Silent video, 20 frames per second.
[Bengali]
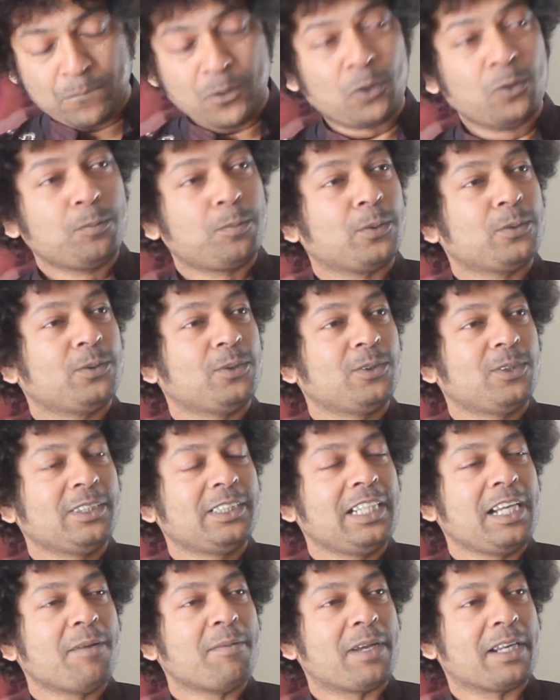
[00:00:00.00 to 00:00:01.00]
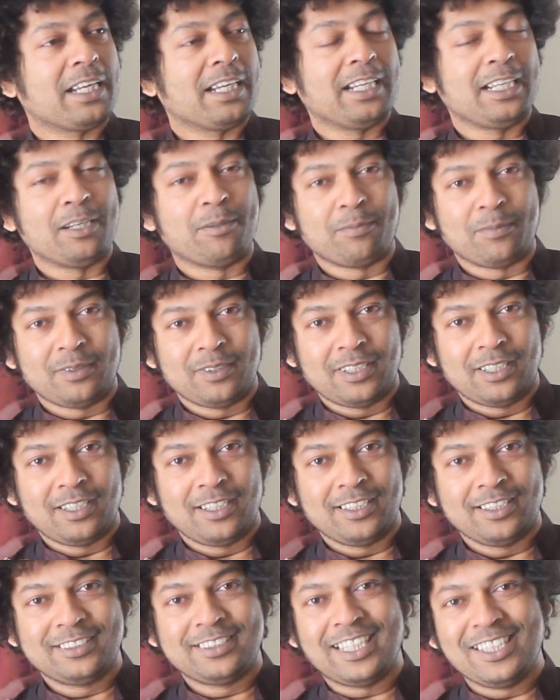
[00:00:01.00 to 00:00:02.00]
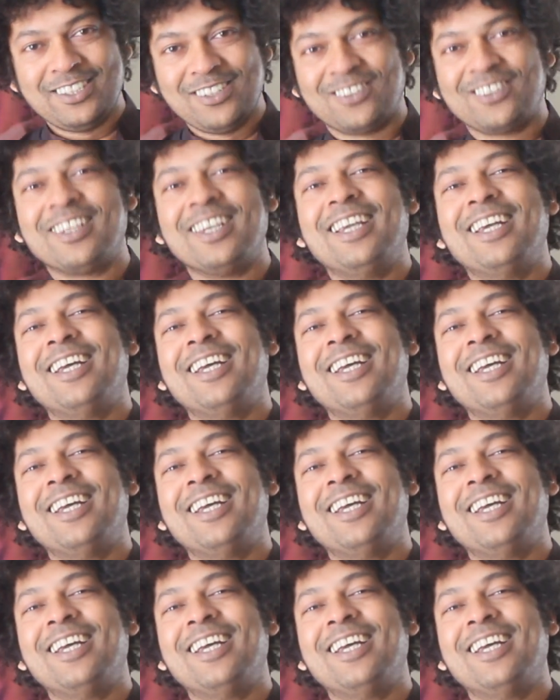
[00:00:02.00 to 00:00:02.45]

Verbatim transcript: কোন পর্যন্ত ছিলাম হারাই গেলাম যাই হোক